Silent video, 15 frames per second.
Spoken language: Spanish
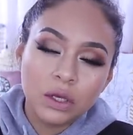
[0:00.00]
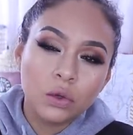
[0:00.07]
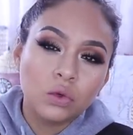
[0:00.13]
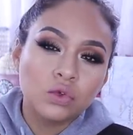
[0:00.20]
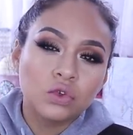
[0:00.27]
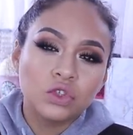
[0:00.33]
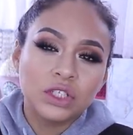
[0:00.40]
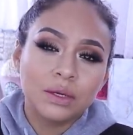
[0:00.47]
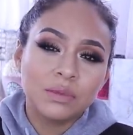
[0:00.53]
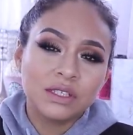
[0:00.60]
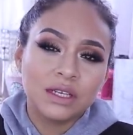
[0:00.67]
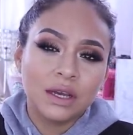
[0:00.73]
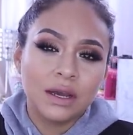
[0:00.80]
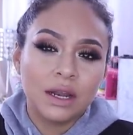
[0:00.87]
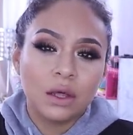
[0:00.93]
Incluso ya mi
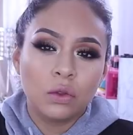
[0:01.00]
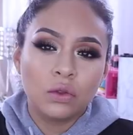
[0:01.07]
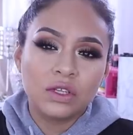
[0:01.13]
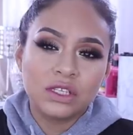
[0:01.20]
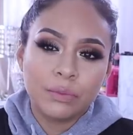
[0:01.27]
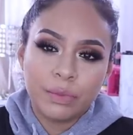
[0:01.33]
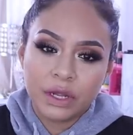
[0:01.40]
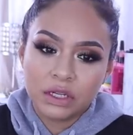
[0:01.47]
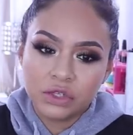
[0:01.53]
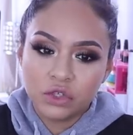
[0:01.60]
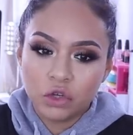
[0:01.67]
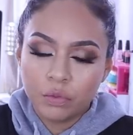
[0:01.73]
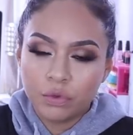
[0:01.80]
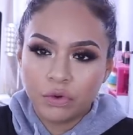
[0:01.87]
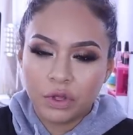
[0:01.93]
sangrado
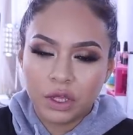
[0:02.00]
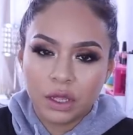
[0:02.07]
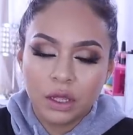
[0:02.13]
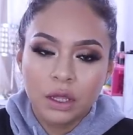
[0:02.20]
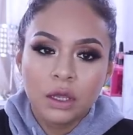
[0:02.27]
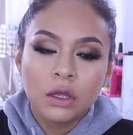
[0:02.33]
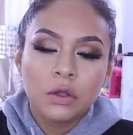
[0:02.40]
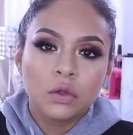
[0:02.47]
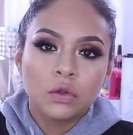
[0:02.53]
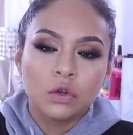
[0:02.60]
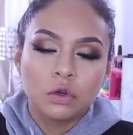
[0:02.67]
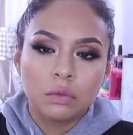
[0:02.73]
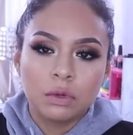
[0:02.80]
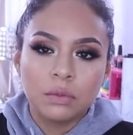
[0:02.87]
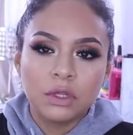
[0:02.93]
desapareció porque
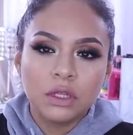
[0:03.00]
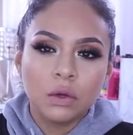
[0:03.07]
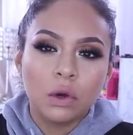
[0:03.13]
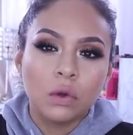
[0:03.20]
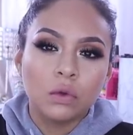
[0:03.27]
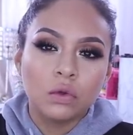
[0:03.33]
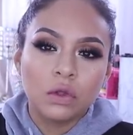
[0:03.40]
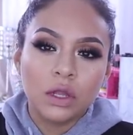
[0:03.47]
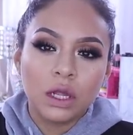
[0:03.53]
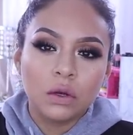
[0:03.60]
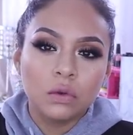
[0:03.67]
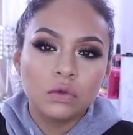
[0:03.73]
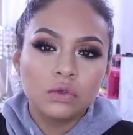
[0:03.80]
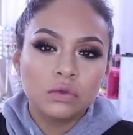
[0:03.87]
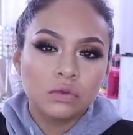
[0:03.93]
normalmente cuando uno da
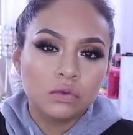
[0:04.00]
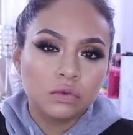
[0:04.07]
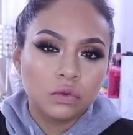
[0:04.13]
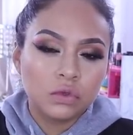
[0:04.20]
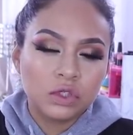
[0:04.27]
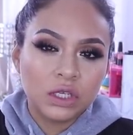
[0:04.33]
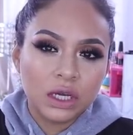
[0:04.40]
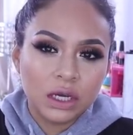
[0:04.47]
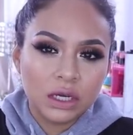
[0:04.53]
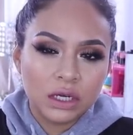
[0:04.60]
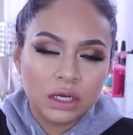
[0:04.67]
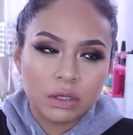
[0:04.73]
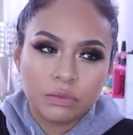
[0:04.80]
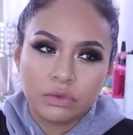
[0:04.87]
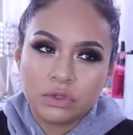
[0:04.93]
luz, uno
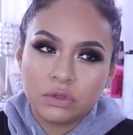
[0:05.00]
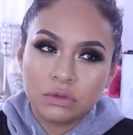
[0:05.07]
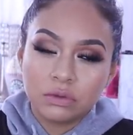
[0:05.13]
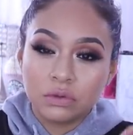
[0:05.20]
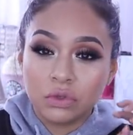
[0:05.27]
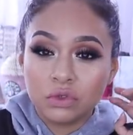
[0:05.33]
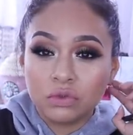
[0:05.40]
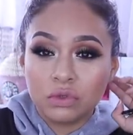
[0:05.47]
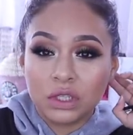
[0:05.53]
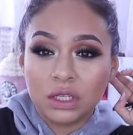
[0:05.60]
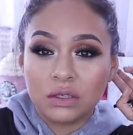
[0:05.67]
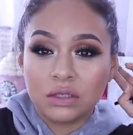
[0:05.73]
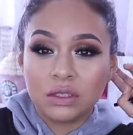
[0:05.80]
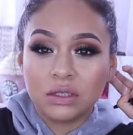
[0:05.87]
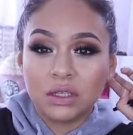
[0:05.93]
sangra pues
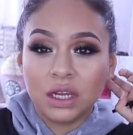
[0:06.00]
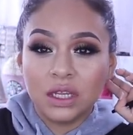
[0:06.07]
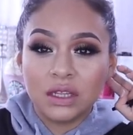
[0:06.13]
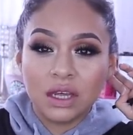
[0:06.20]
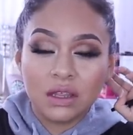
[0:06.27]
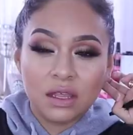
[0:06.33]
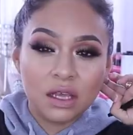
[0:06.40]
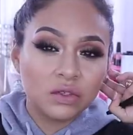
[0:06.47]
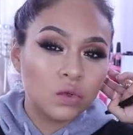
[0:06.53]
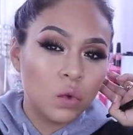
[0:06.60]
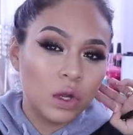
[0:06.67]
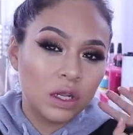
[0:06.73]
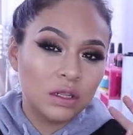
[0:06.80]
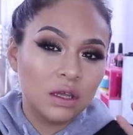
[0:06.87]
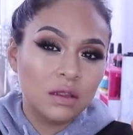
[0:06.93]
unos, 30 días o
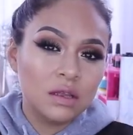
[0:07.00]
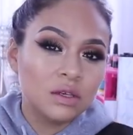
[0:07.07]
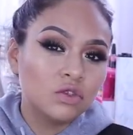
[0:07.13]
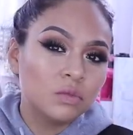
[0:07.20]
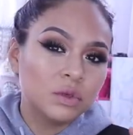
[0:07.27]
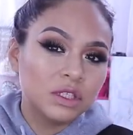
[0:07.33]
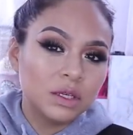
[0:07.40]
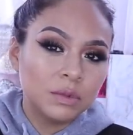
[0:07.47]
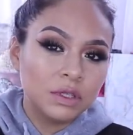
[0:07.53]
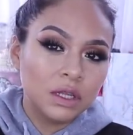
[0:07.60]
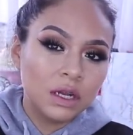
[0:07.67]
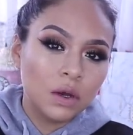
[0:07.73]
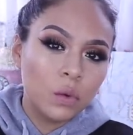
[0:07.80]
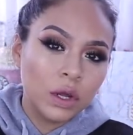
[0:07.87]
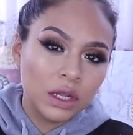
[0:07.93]
40 días, supuestamente
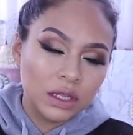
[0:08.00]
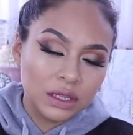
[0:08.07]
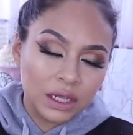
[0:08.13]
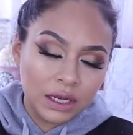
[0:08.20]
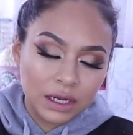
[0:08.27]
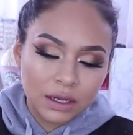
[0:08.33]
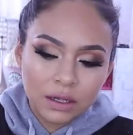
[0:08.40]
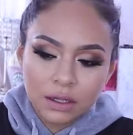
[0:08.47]
la cuarentena.